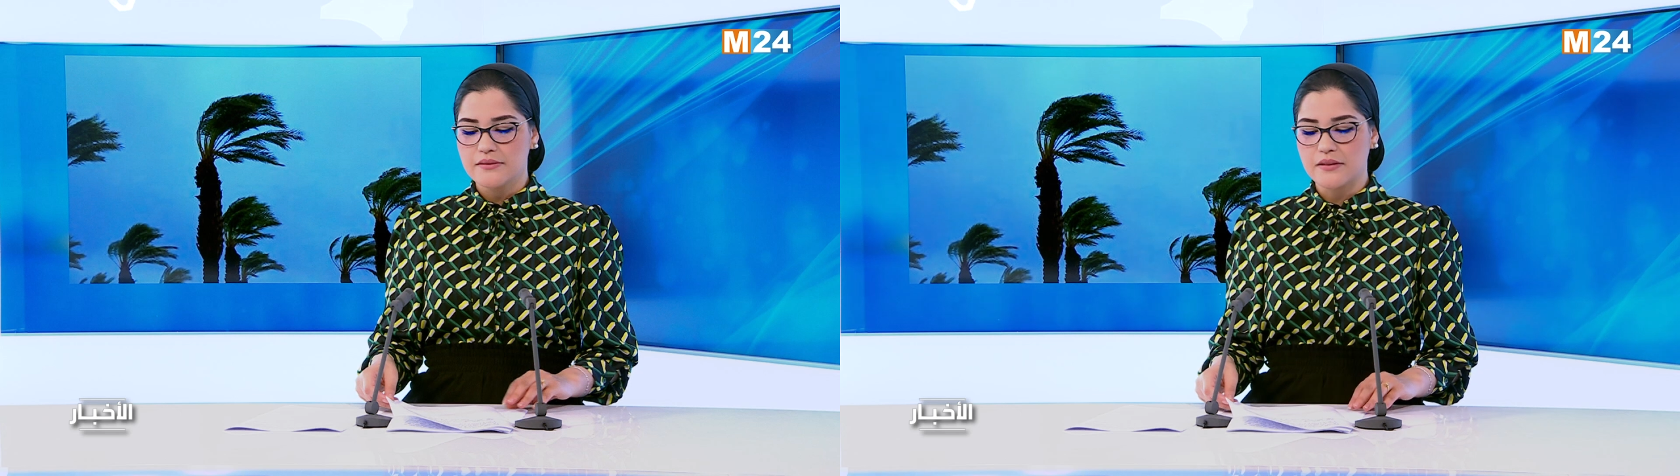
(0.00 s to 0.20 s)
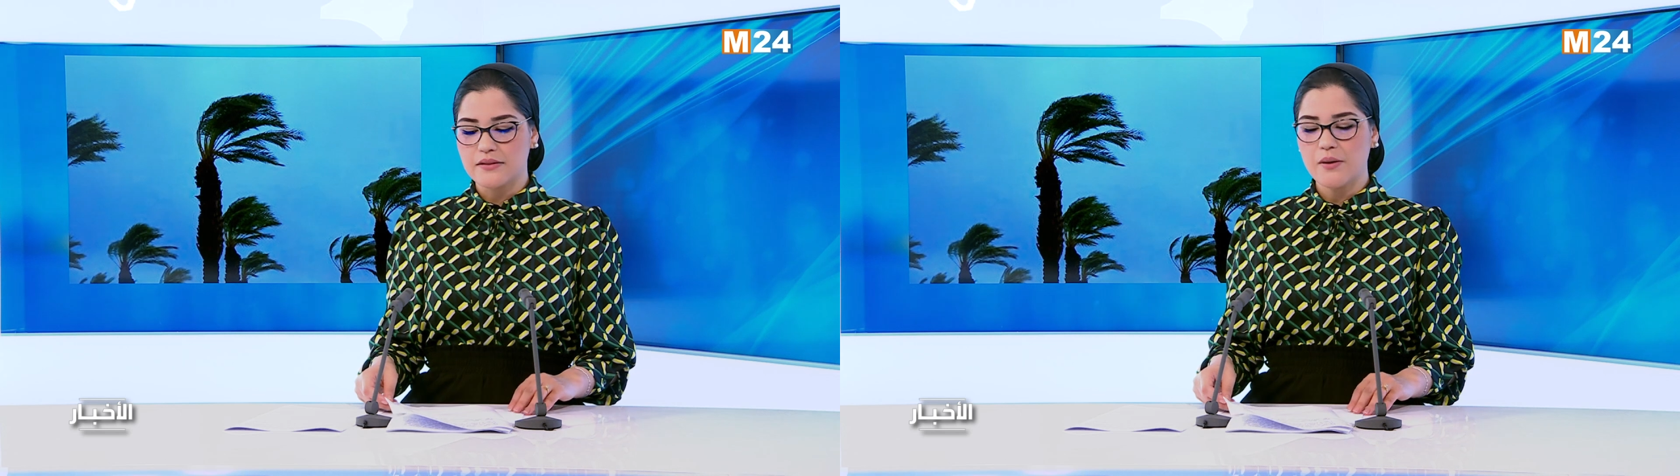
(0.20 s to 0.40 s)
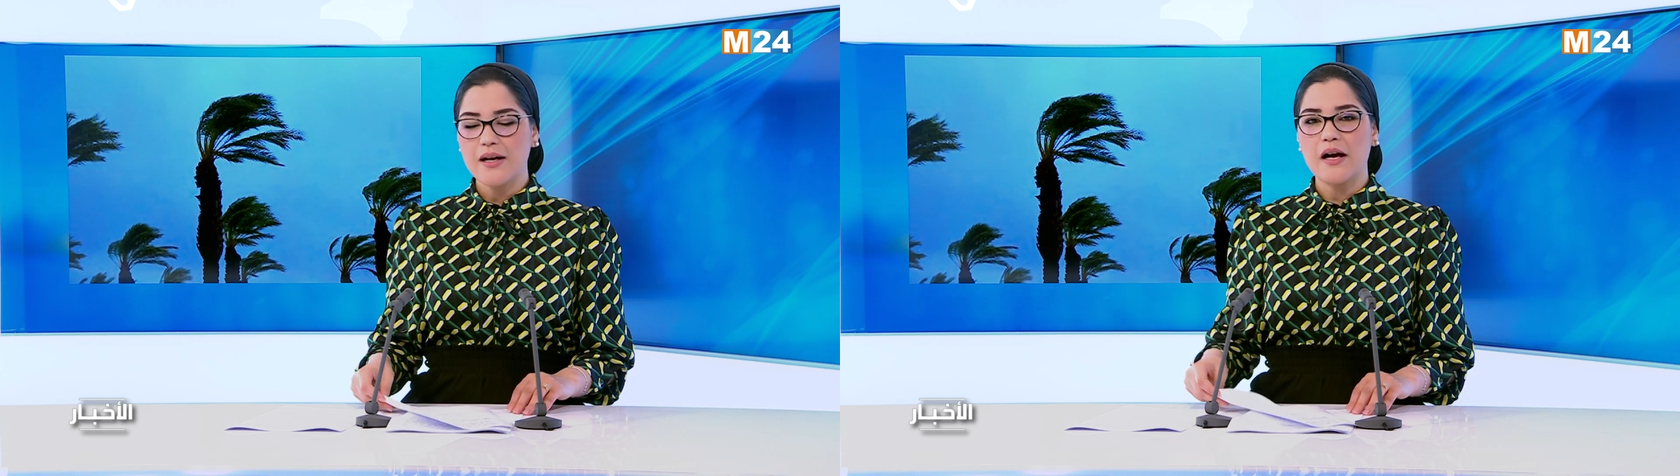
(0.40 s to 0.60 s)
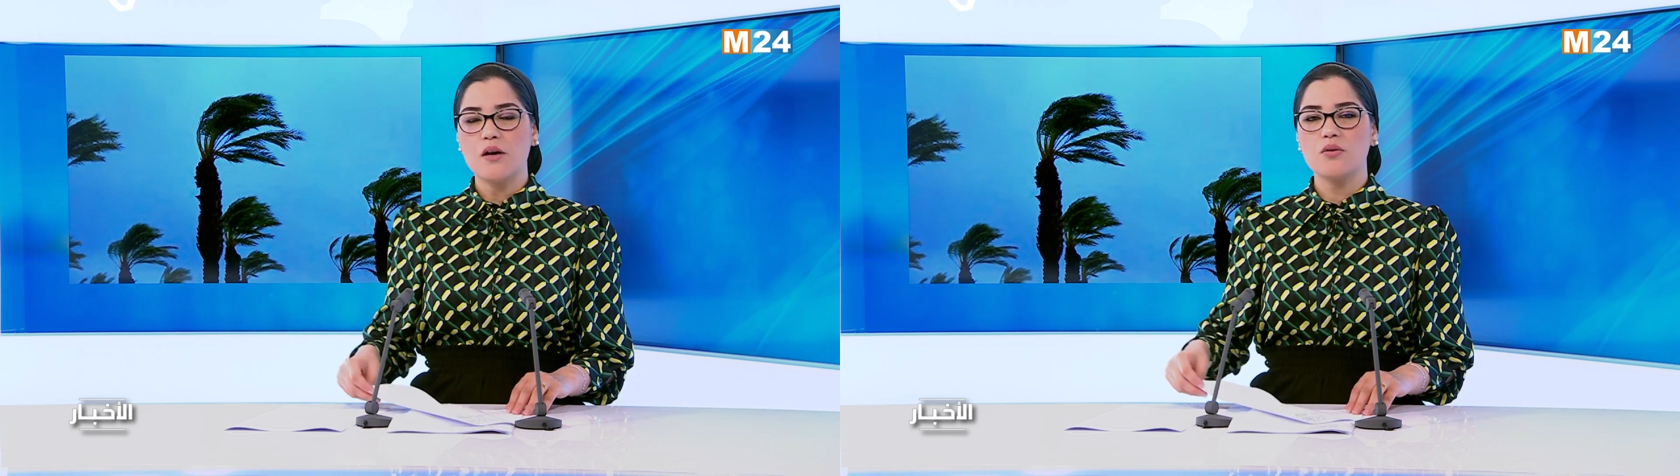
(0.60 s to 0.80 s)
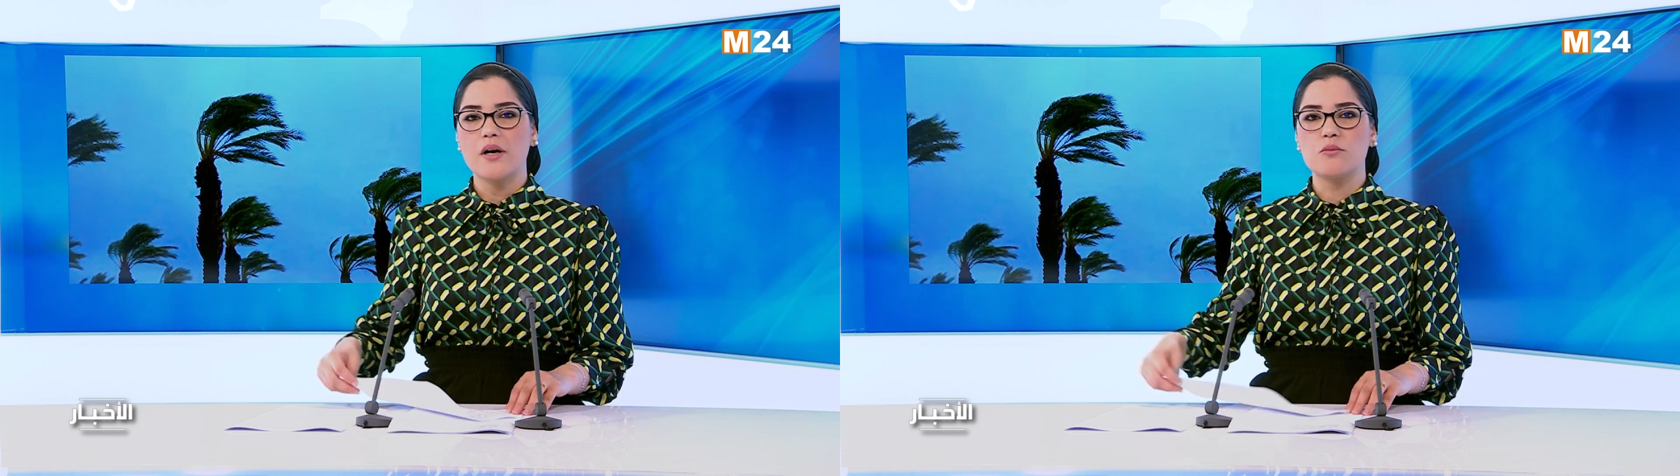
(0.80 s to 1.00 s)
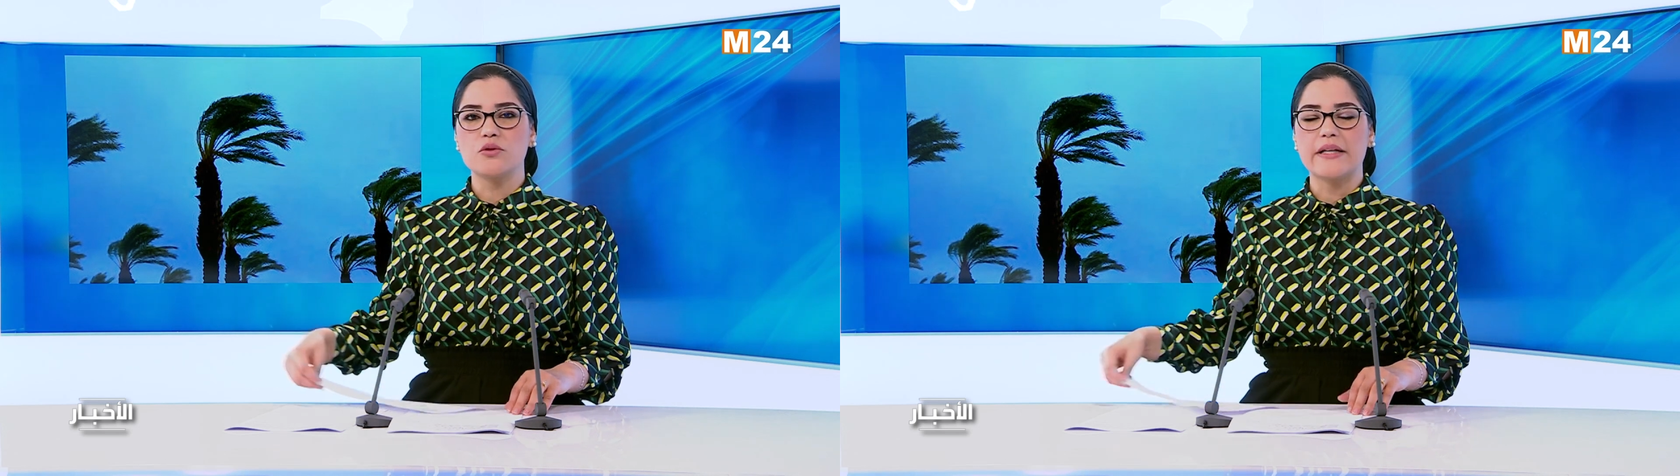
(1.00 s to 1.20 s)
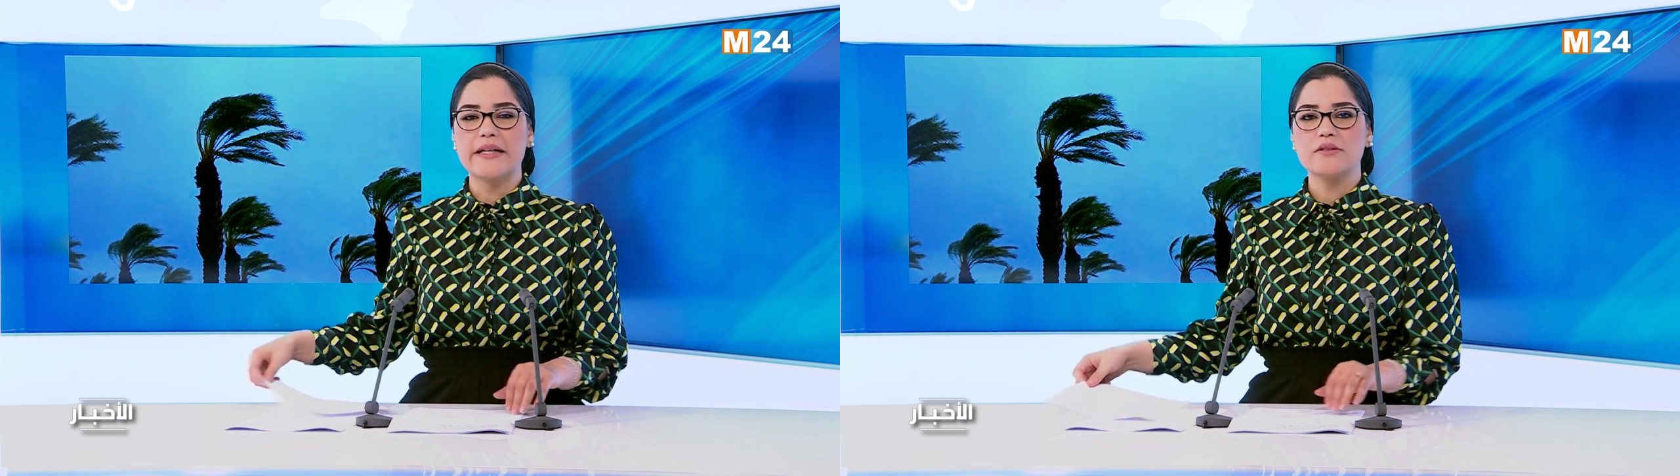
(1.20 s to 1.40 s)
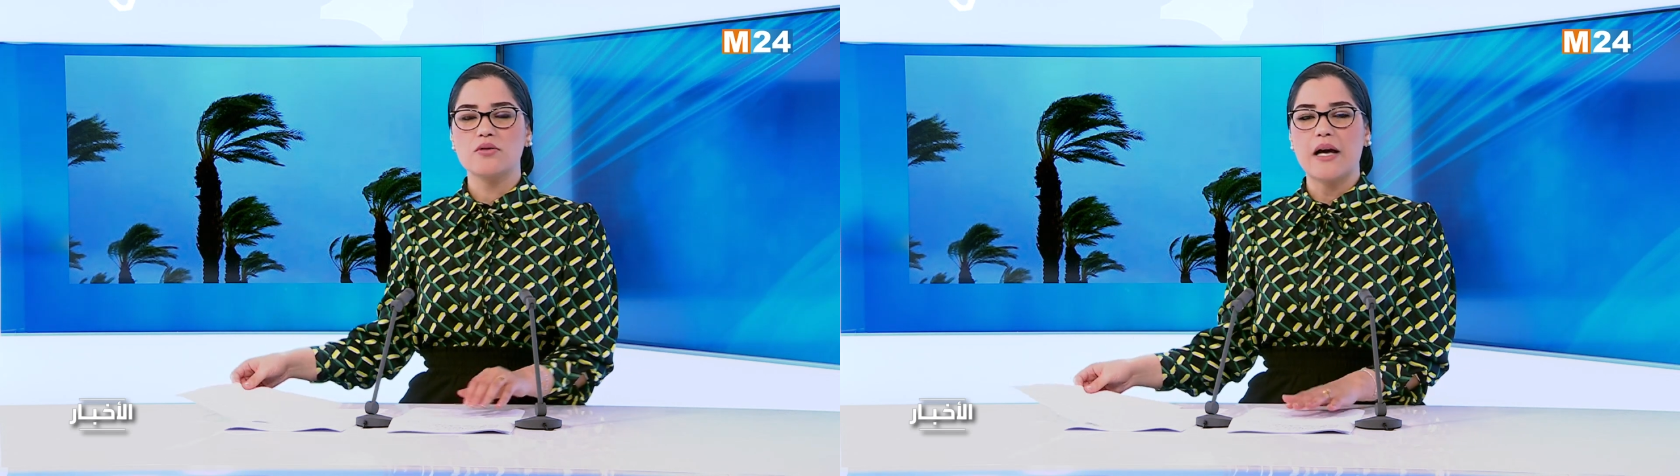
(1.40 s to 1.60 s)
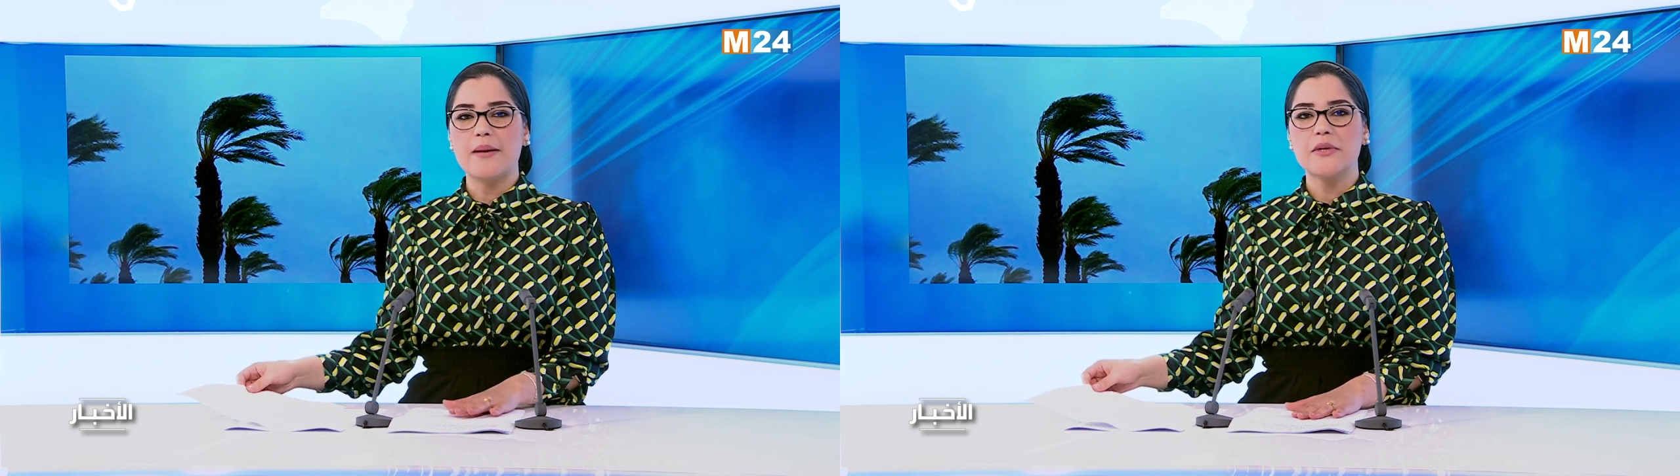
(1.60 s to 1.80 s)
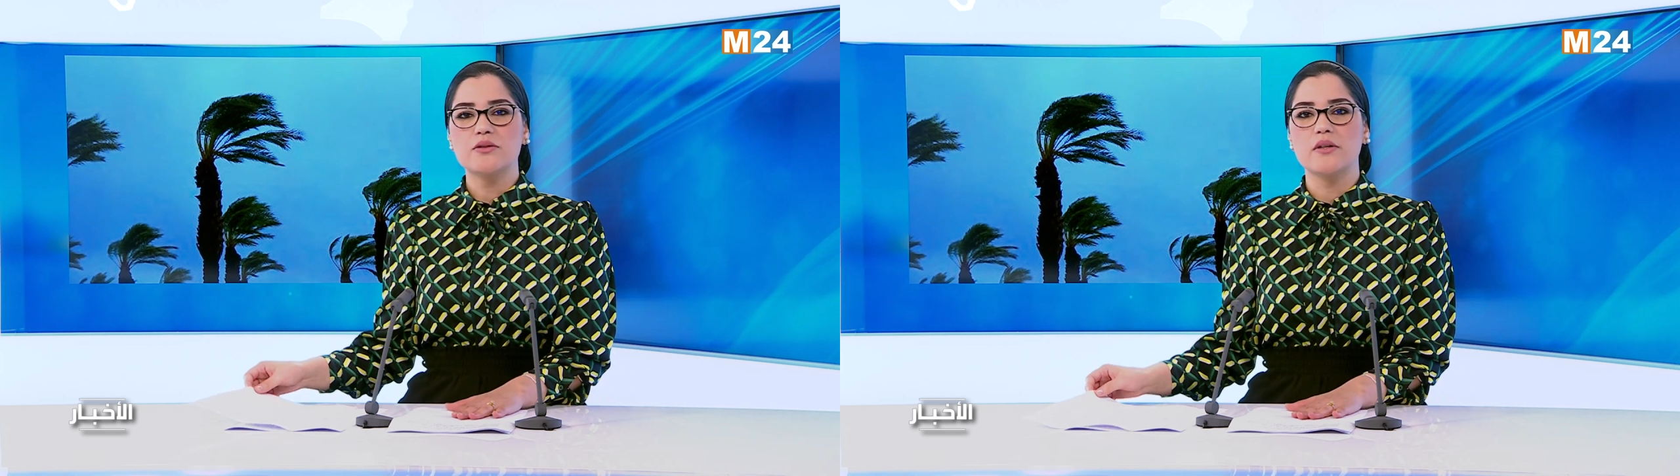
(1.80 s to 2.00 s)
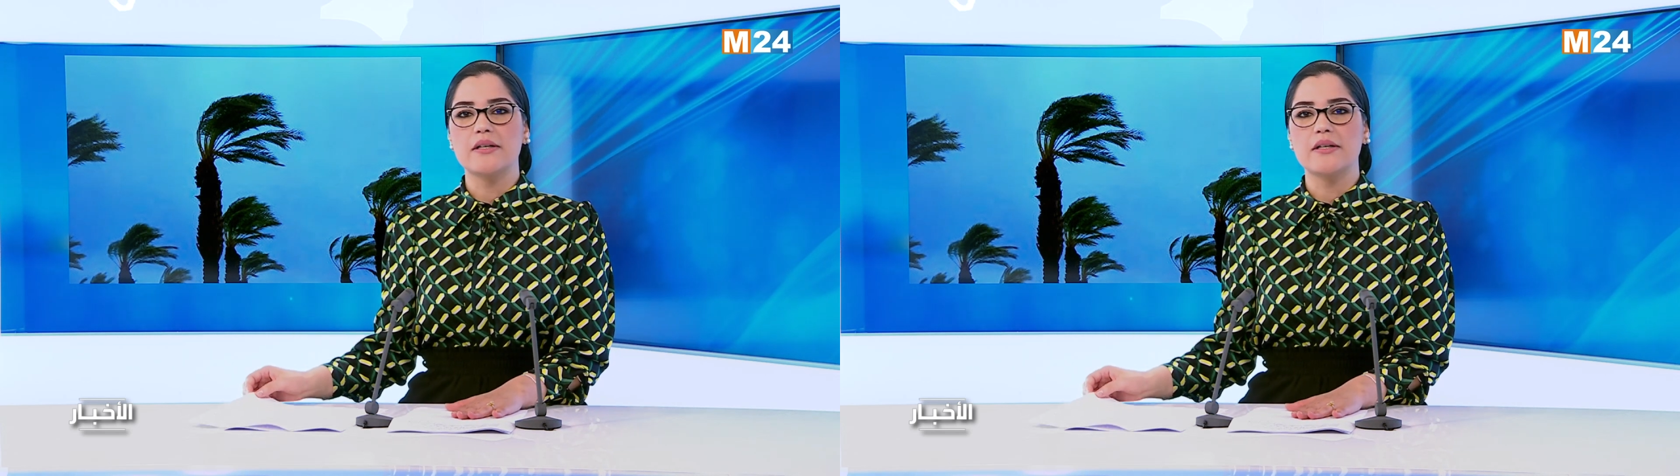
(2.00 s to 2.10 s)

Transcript: تتوقع المديرية العامة